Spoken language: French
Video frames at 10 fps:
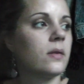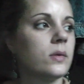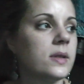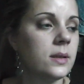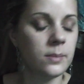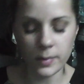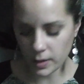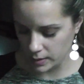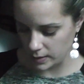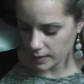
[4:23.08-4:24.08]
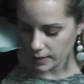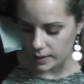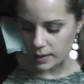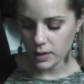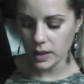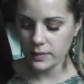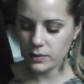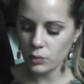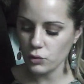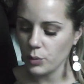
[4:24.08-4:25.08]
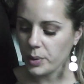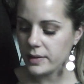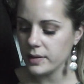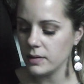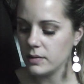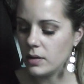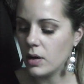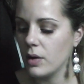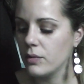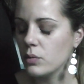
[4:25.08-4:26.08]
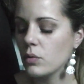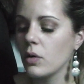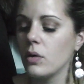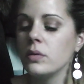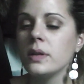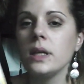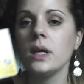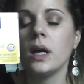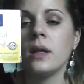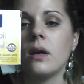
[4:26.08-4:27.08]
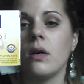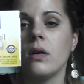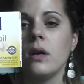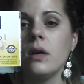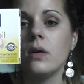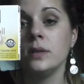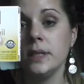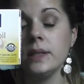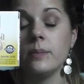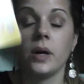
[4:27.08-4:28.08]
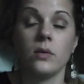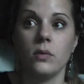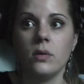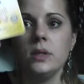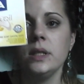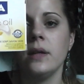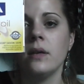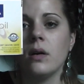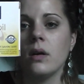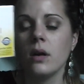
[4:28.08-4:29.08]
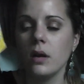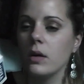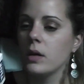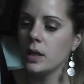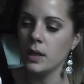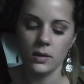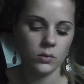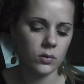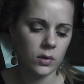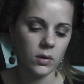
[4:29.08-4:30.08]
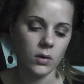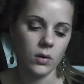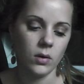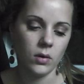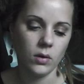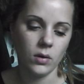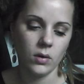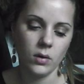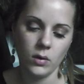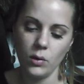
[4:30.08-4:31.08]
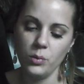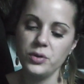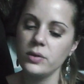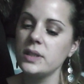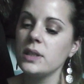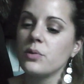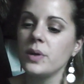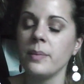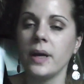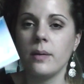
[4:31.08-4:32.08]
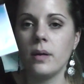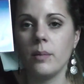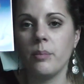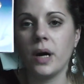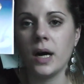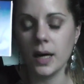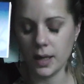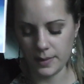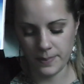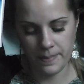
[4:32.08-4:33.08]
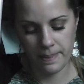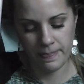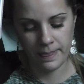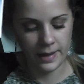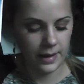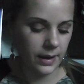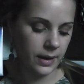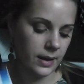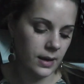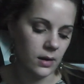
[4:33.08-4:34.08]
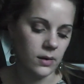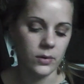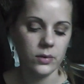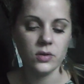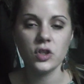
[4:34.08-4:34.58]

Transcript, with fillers: centimes. Et sinon, je lui ai pris des doves. donc Honey and Oil, pardon, Oil. Donc euh, le Beauty Cream Bar et le